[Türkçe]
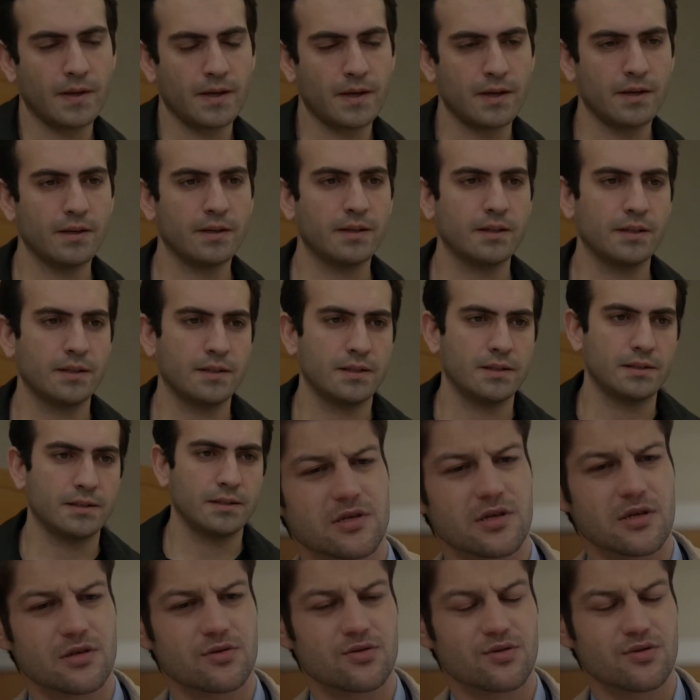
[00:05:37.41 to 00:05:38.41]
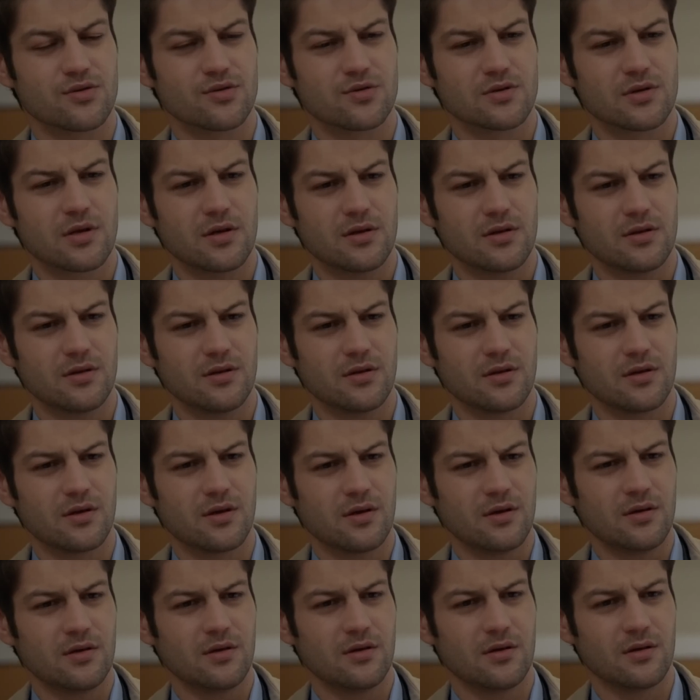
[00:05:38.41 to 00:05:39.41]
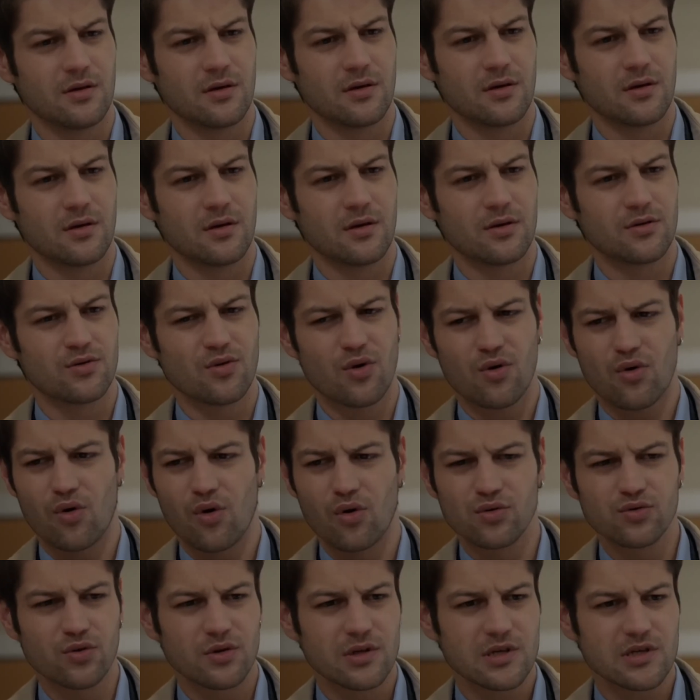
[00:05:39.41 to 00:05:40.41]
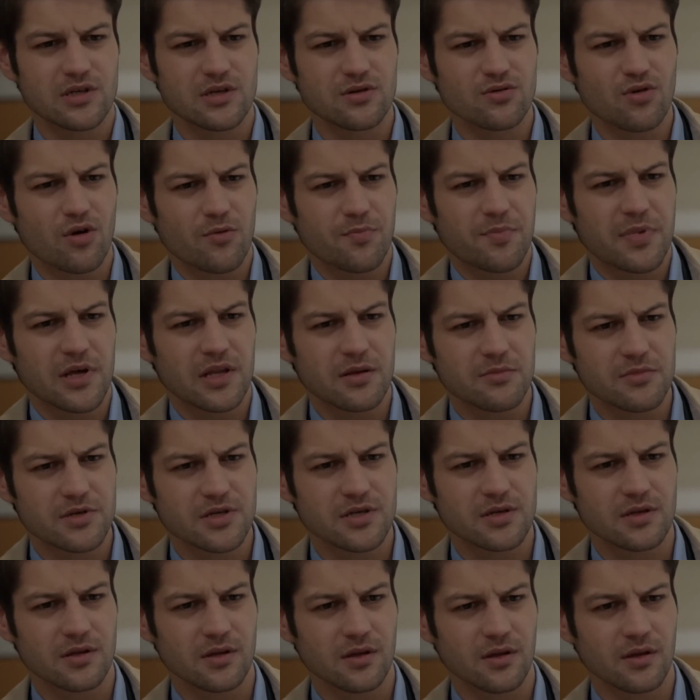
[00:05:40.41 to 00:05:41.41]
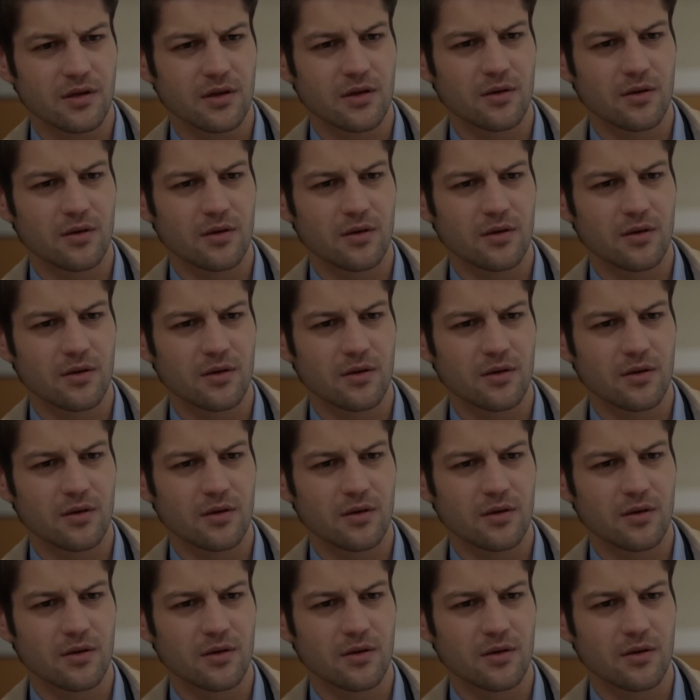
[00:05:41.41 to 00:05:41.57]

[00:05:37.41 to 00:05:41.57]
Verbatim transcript: Barış ne söylemeye çalışıyorsun sen? Ha? Yok onun için, yok benim için.